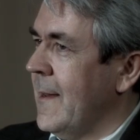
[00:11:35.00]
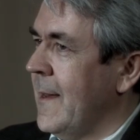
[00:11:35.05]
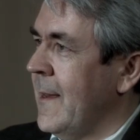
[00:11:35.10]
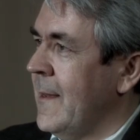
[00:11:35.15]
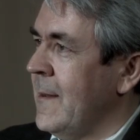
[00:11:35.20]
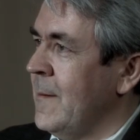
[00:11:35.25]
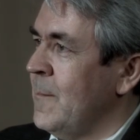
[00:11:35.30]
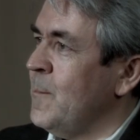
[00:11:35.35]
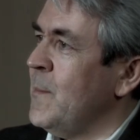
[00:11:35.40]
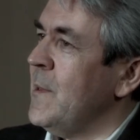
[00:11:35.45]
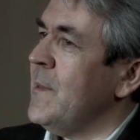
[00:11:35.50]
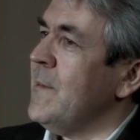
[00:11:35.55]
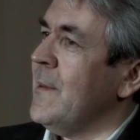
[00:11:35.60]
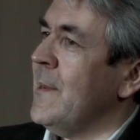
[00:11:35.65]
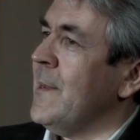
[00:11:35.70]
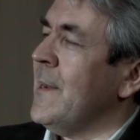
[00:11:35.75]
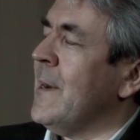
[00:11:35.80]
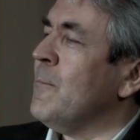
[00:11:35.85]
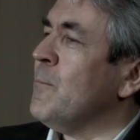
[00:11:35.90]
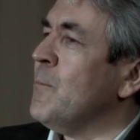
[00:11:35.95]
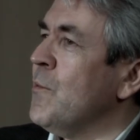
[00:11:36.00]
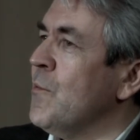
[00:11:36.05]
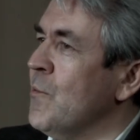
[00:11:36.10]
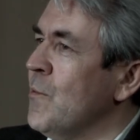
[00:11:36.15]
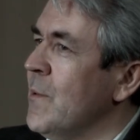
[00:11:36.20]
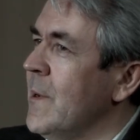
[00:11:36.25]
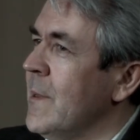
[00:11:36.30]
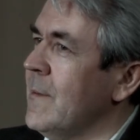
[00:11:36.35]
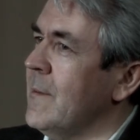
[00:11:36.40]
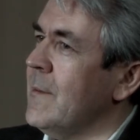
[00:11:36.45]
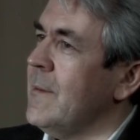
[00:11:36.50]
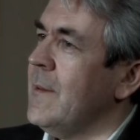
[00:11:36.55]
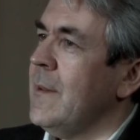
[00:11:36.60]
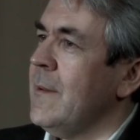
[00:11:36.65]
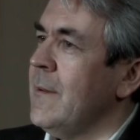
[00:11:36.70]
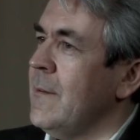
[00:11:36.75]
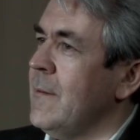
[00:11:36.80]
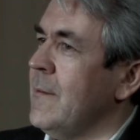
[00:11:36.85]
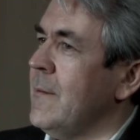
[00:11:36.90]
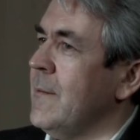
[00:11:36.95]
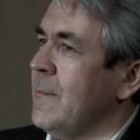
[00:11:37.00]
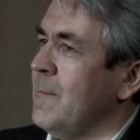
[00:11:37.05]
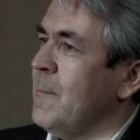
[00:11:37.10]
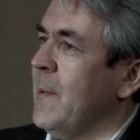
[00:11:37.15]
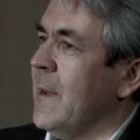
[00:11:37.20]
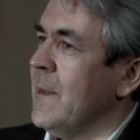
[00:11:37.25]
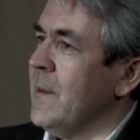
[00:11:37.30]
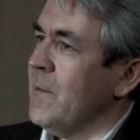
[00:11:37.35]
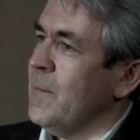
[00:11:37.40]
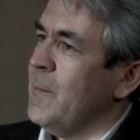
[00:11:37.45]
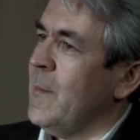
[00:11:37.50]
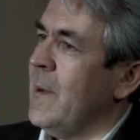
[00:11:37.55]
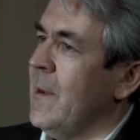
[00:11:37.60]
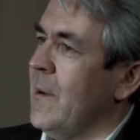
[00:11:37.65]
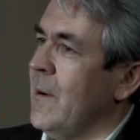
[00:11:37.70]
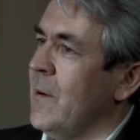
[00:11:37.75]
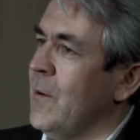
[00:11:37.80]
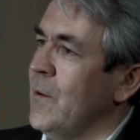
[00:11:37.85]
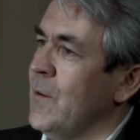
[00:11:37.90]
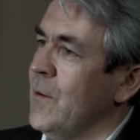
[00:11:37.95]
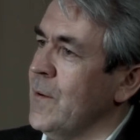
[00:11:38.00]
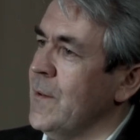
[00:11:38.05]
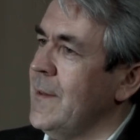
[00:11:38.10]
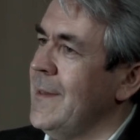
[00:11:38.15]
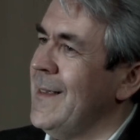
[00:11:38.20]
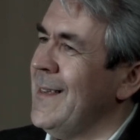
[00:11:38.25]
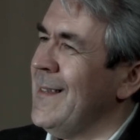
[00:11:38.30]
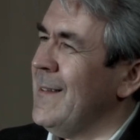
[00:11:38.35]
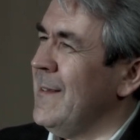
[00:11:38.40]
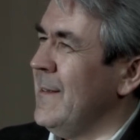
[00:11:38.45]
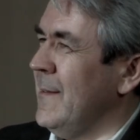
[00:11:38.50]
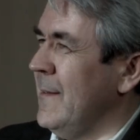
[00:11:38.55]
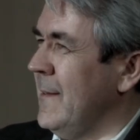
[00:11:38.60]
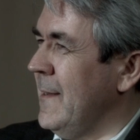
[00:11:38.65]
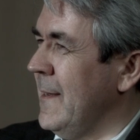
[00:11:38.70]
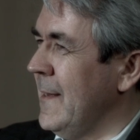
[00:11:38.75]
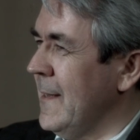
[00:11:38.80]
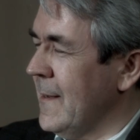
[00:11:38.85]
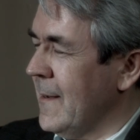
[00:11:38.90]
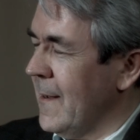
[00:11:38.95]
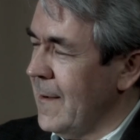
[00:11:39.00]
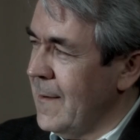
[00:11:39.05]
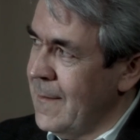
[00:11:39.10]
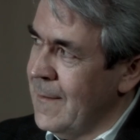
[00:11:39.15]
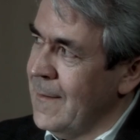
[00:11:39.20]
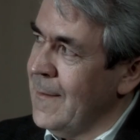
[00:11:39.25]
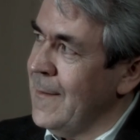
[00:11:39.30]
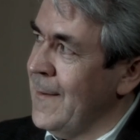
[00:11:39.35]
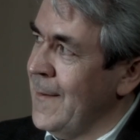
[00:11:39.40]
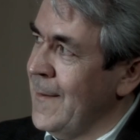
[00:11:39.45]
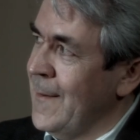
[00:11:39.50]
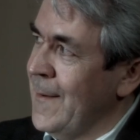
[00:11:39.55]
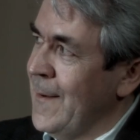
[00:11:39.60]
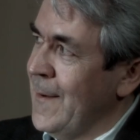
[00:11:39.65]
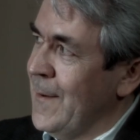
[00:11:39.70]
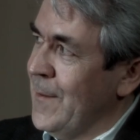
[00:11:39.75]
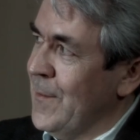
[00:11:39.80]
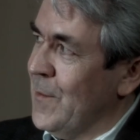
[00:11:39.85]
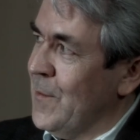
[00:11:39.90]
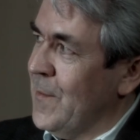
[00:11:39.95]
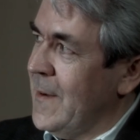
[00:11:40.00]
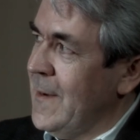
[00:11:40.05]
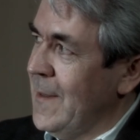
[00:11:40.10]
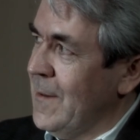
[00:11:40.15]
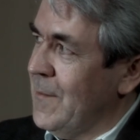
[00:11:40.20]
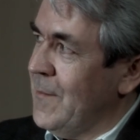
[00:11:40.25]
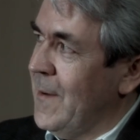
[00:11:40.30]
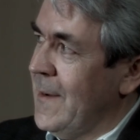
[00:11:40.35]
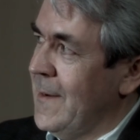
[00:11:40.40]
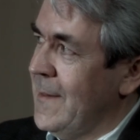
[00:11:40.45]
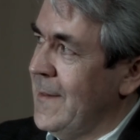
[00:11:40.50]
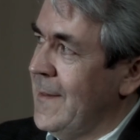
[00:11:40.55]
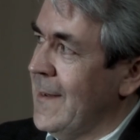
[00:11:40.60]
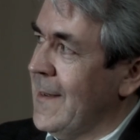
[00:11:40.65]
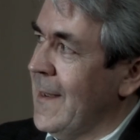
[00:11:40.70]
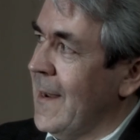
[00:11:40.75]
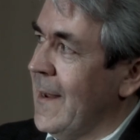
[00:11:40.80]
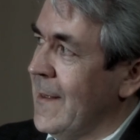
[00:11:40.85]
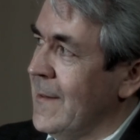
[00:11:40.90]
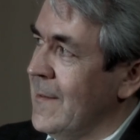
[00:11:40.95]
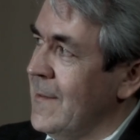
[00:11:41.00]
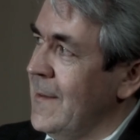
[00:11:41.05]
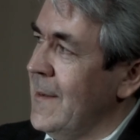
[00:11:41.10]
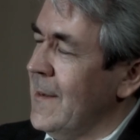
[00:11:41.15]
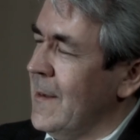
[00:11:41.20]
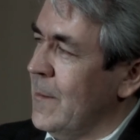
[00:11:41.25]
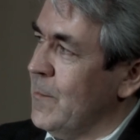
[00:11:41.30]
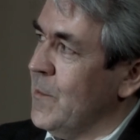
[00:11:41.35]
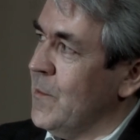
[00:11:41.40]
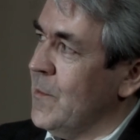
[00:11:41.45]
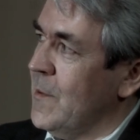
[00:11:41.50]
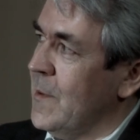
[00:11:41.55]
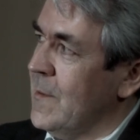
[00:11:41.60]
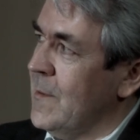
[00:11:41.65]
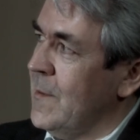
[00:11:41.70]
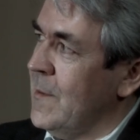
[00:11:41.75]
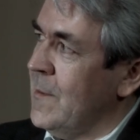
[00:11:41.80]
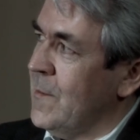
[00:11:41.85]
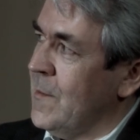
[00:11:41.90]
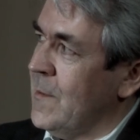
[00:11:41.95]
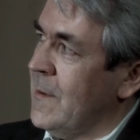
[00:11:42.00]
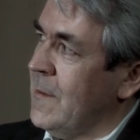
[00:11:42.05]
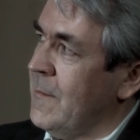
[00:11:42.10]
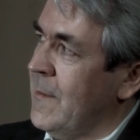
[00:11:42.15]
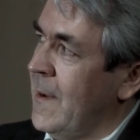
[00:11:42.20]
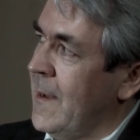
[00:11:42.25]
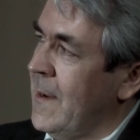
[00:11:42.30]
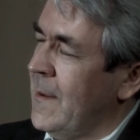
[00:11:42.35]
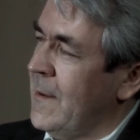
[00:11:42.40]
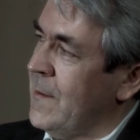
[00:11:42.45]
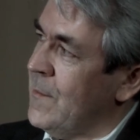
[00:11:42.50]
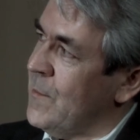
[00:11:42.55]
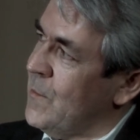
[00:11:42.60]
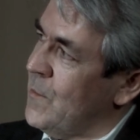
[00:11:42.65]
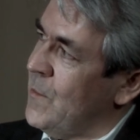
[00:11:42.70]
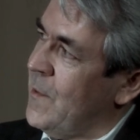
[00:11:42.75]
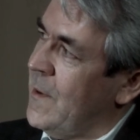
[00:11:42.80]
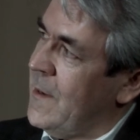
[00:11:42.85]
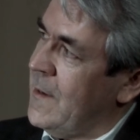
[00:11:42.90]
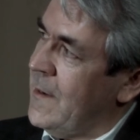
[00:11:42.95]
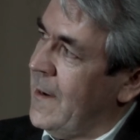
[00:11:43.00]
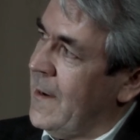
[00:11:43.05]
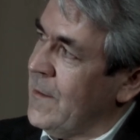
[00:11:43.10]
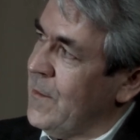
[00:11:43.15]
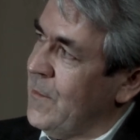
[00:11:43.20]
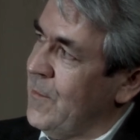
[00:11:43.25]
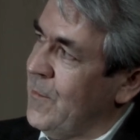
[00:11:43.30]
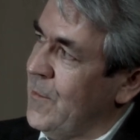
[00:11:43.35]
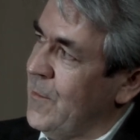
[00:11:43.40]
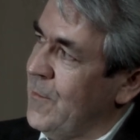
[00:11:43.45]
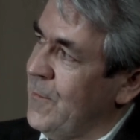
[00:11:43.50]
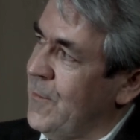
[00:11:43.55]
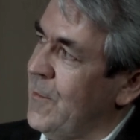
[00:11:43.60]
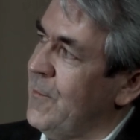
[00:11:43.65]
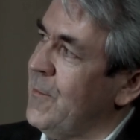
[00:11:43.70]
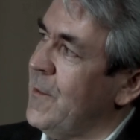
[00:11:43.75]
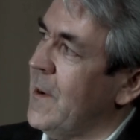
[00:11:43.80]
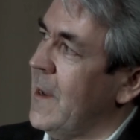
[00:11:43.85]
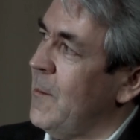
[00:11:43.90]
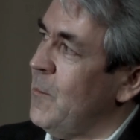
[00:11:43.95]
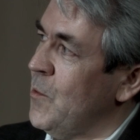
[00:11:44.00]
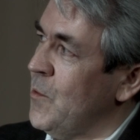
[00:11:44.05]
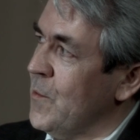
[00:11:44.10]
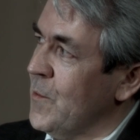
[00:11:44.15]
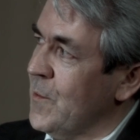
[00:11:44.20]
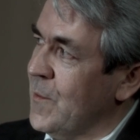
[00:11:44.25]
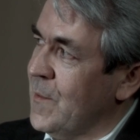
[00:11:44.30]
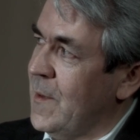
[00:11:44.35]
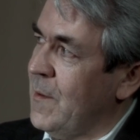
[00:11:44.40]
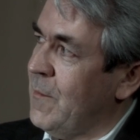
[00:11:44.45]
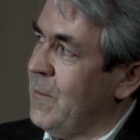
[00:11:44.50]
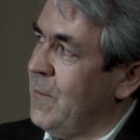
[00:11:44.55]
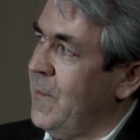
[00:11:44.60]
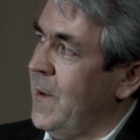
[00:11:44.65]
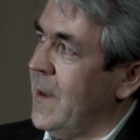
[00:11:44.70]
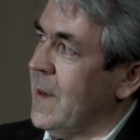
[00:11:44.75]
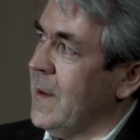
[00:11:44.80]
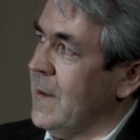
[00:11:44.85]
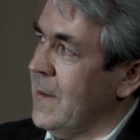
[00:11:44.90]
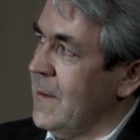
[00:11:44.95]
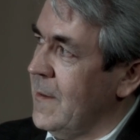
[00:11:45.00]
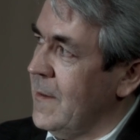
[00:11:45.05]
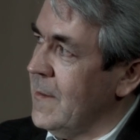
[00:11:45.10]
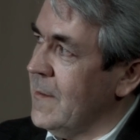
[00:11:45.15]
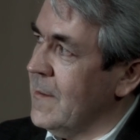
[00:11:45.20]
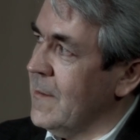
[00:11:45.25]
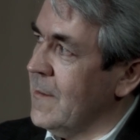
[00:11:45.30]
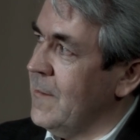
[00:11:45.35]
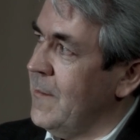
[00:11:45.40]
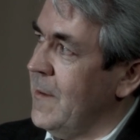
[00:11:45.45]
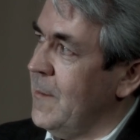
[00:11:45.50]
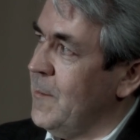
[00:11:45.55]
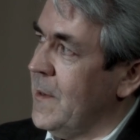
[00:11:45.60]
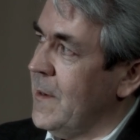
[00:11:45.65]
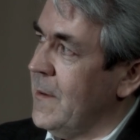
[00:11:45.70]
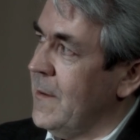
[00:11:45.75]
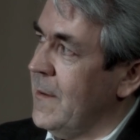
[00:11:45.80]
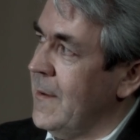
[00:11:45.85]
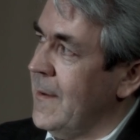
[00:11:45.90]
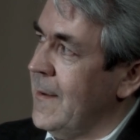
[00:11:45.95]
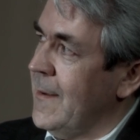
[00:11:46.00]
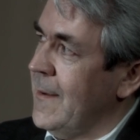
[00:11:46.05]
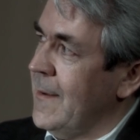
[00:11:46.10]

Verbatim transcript: Ein bisschen absurd sind manchmal auch die Titel und zwar nicht, weil die Titel an sich absurd sind, sondern weil es so eine Art von Verfremdungseffekt ist, wenn man